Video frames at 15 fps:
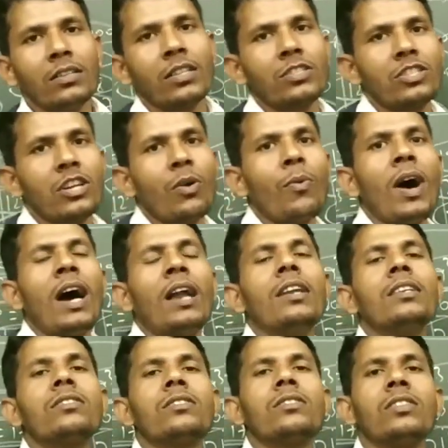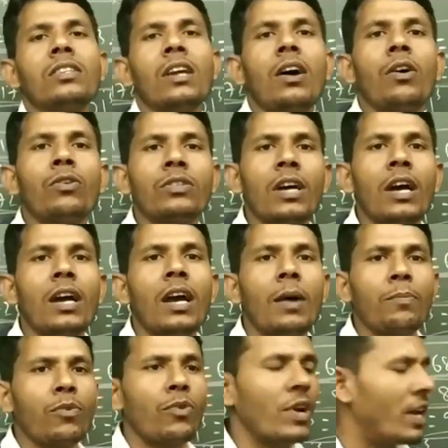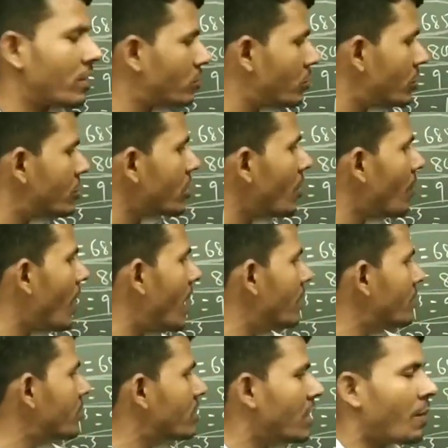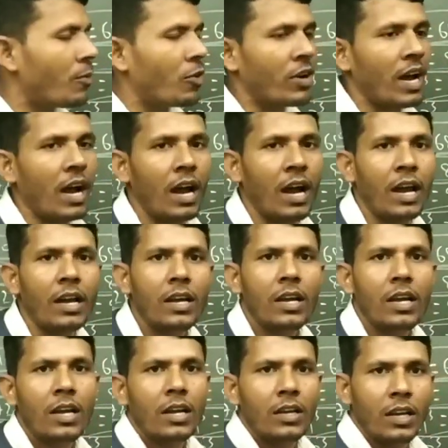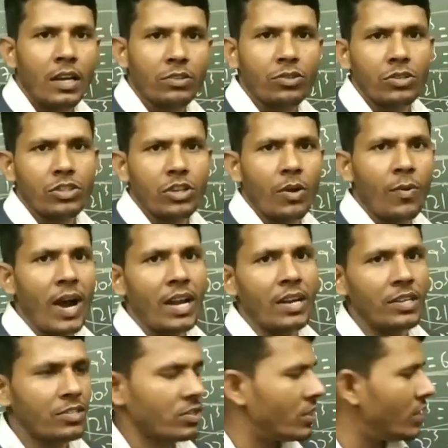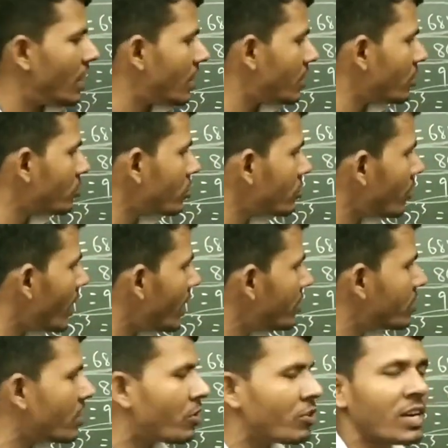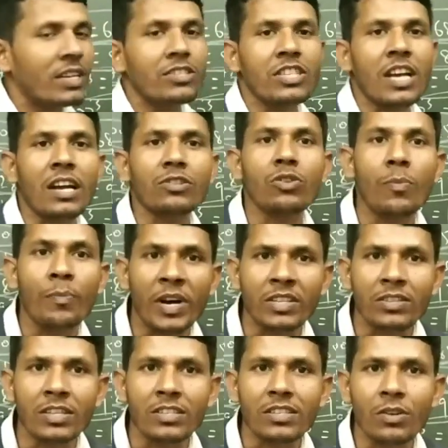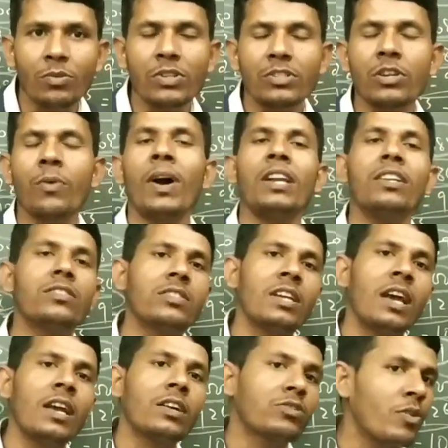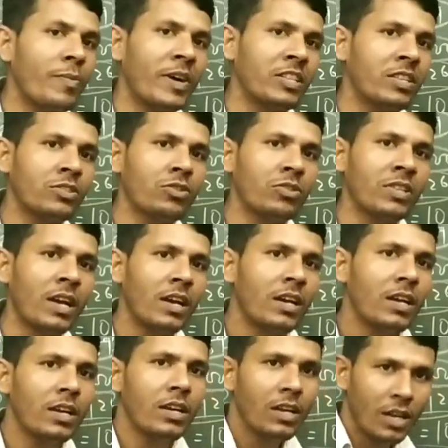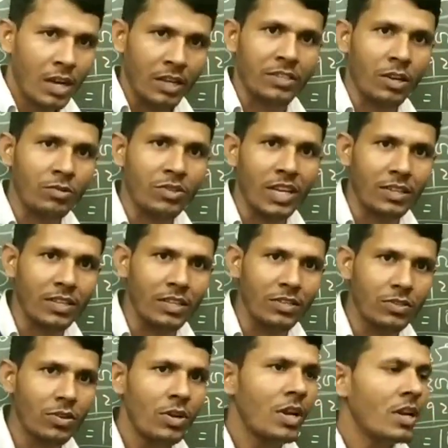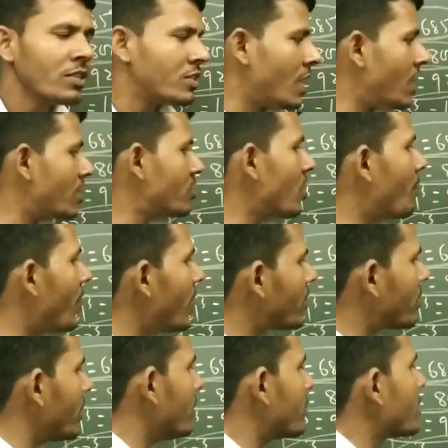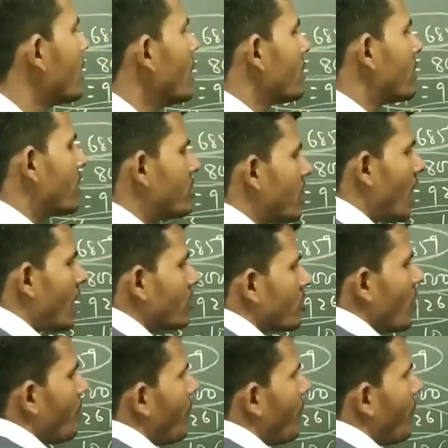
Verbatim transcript: तो चौवालीस तिया होता है आपको एक सौ चौवालीस तिया बोल रहा है एक सौ चौवालीस तिया तो एक सौ चौवालीस तिया हो जाएगा चार सौ बत्तीस क्योंकि चौवालीस तिया एक सौ बत्तीस होता है सौ तिया तीन सौ चार सौ बत्तीस तो चार सौ